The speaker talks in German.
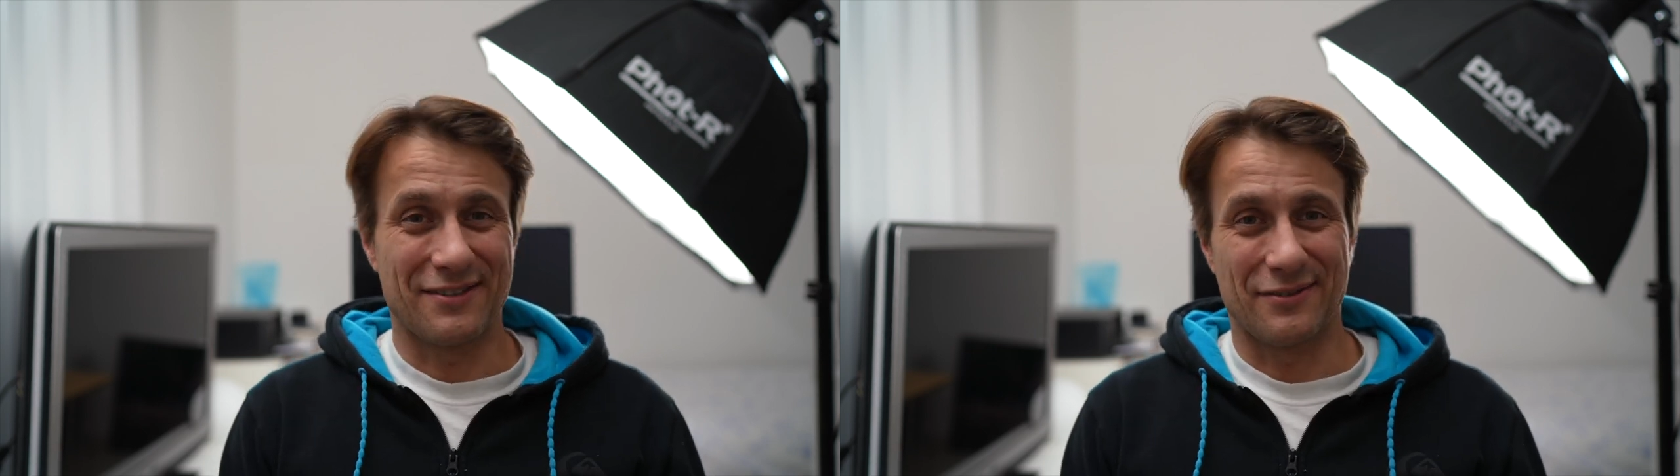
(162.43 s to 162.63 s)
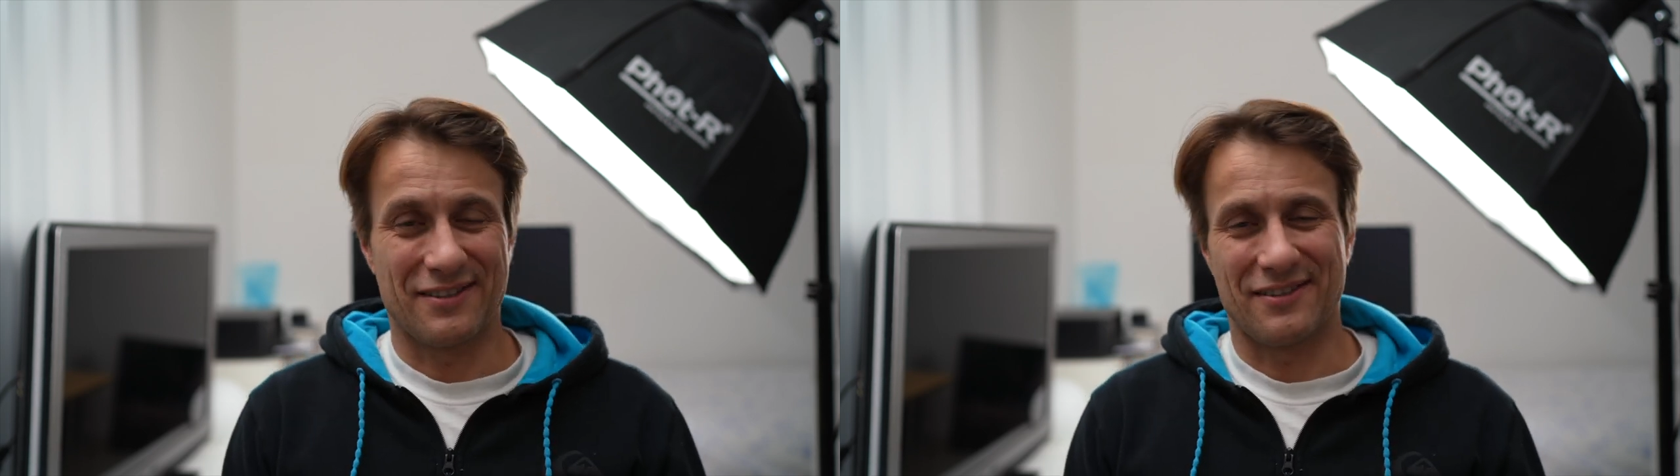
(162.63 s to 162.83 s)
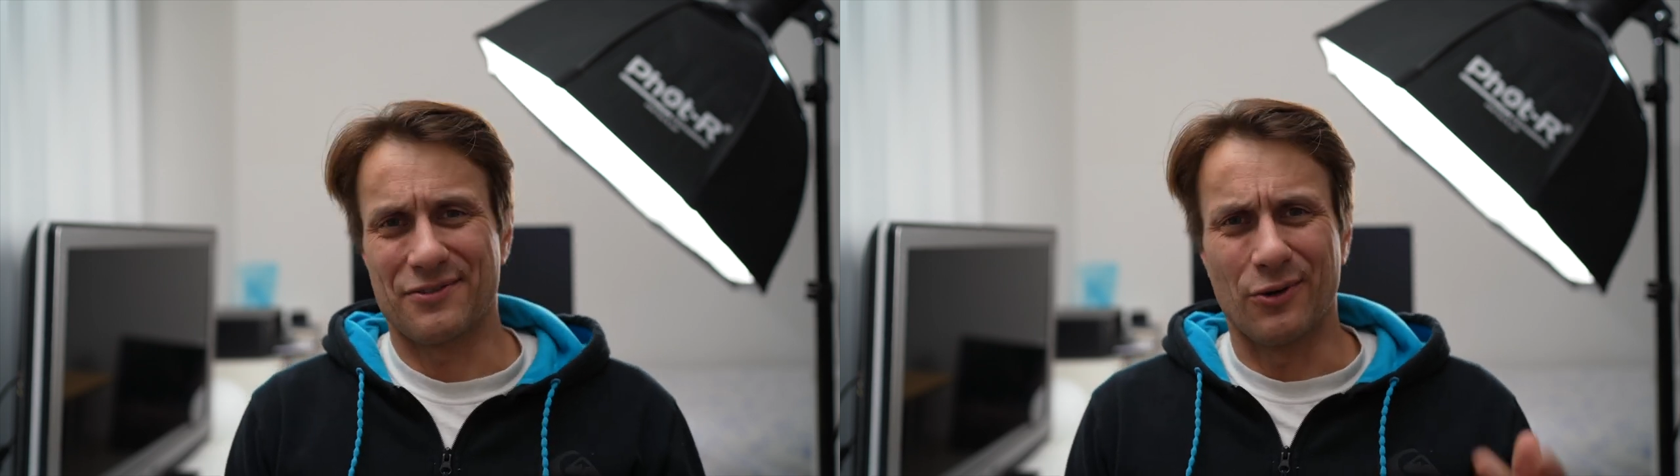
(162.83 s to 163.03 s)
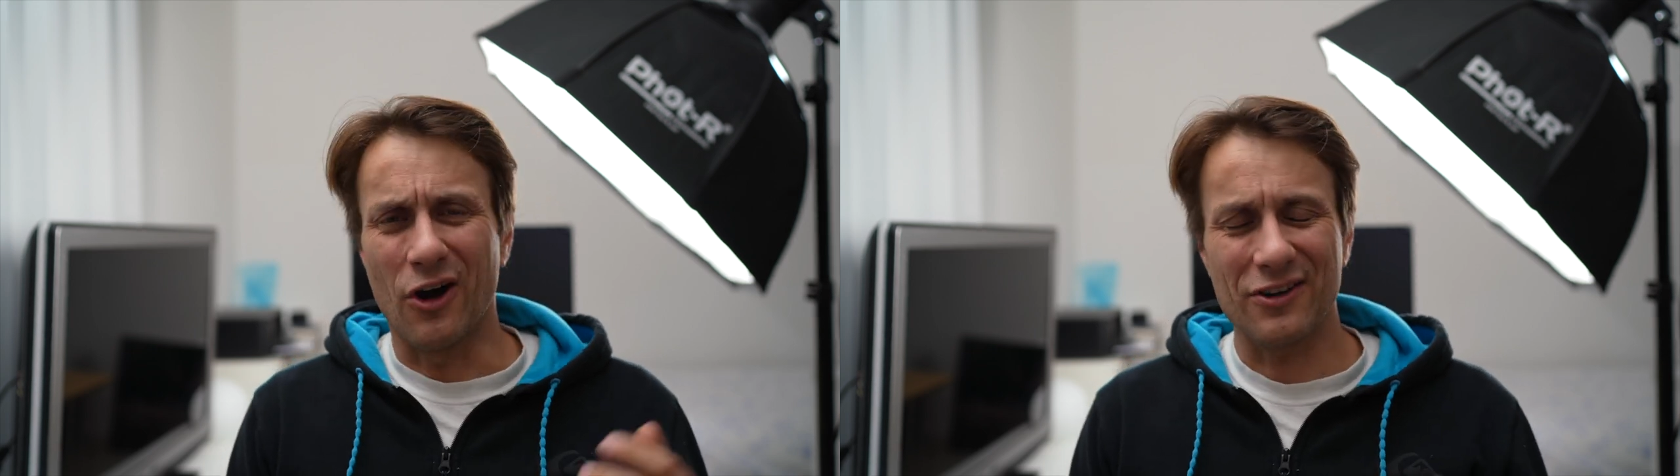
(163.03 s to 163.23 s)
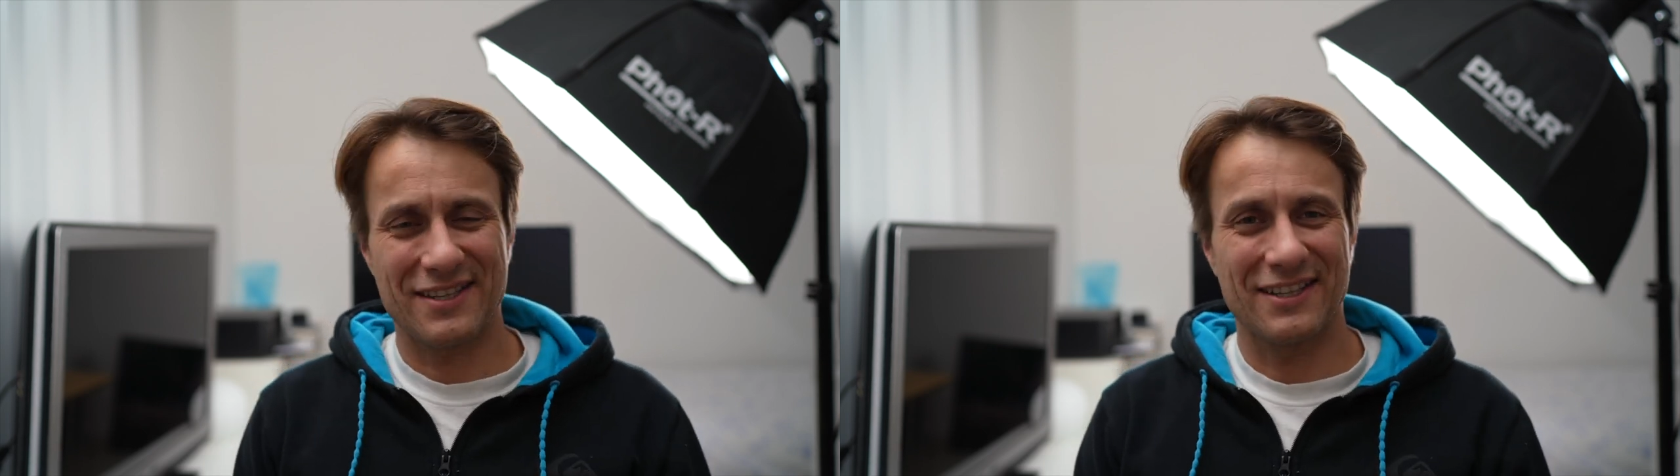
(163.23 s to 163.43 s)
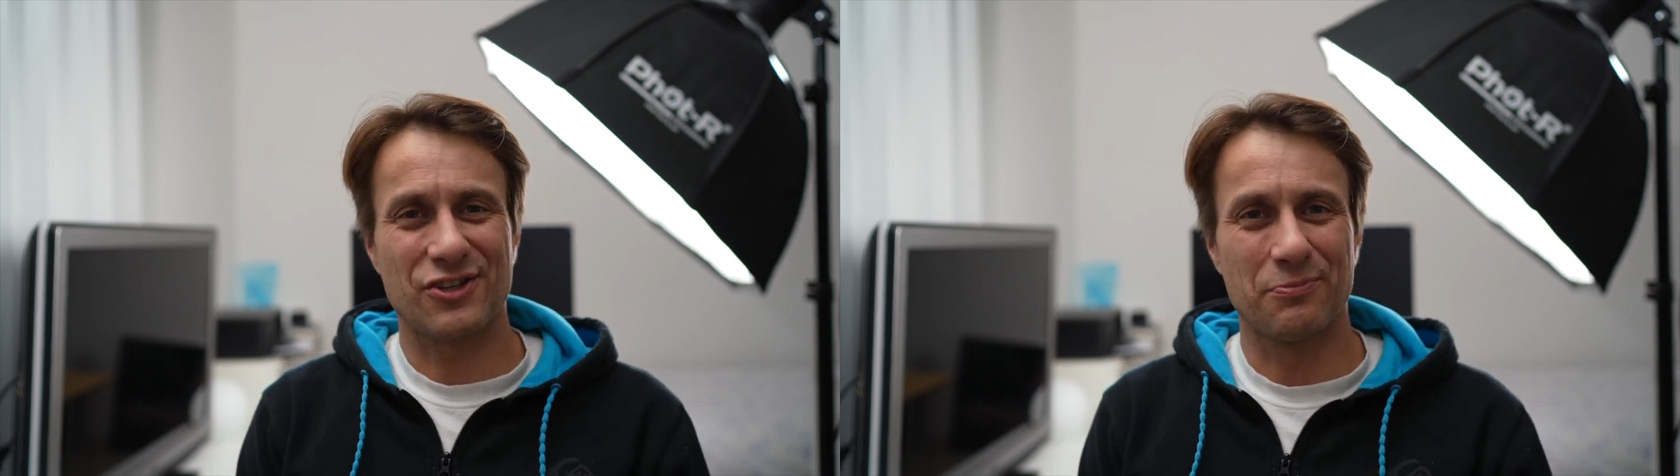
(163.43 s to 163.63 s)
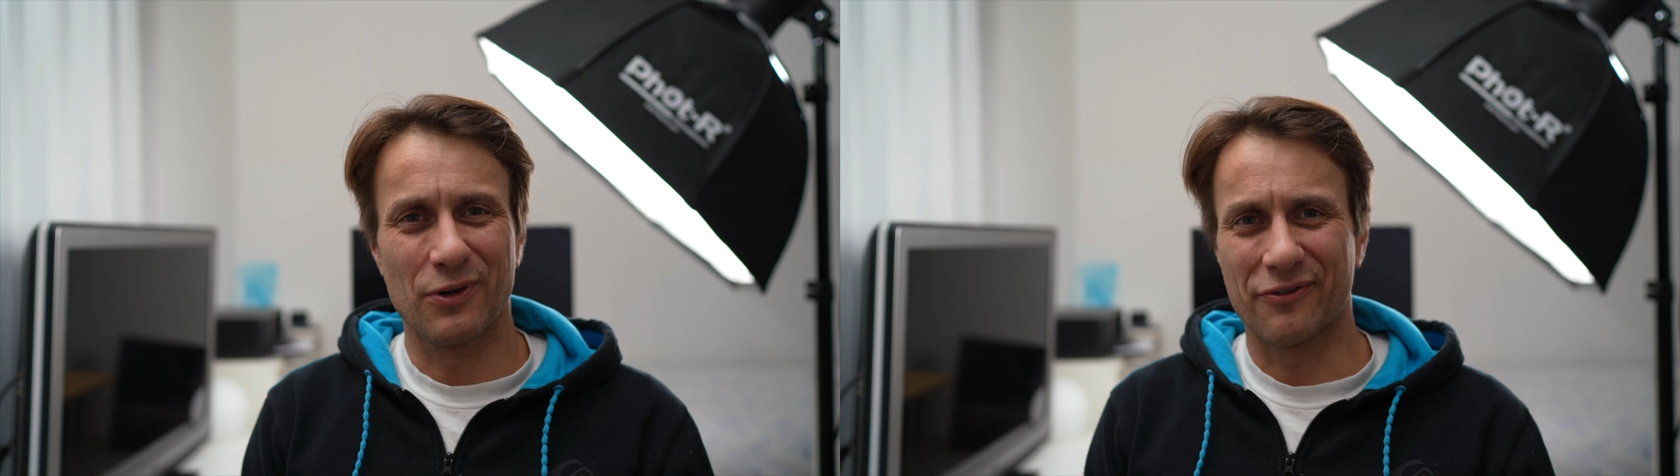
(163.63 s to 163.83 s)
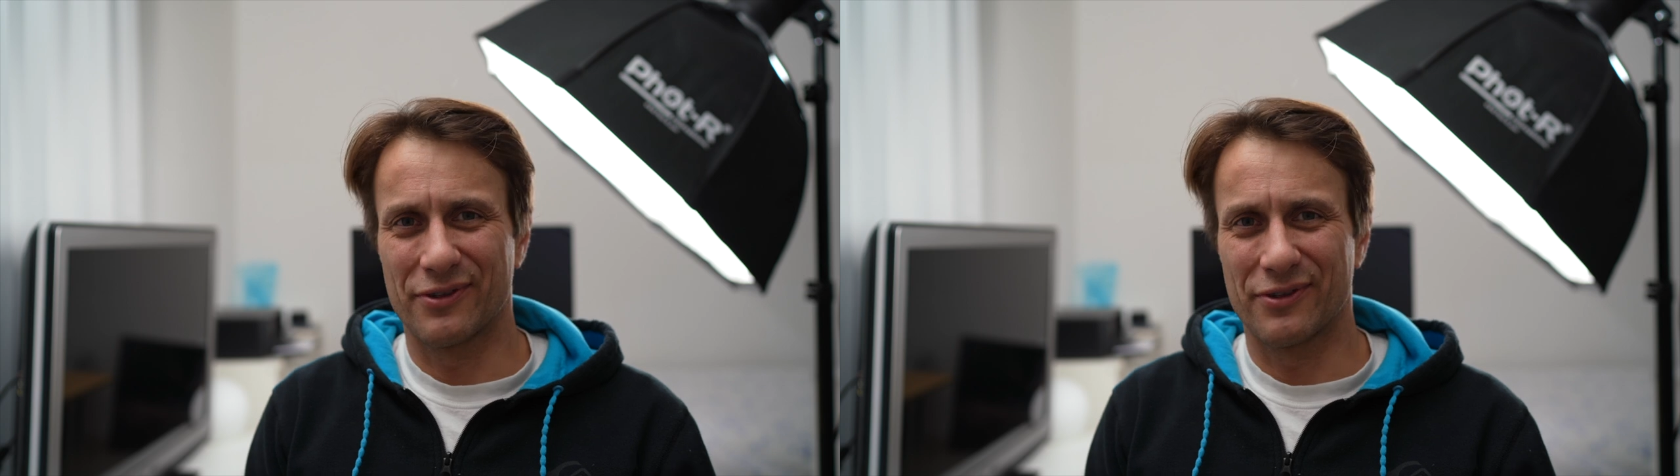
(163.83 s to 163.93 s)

Also das ist so Hochzeitsschmuck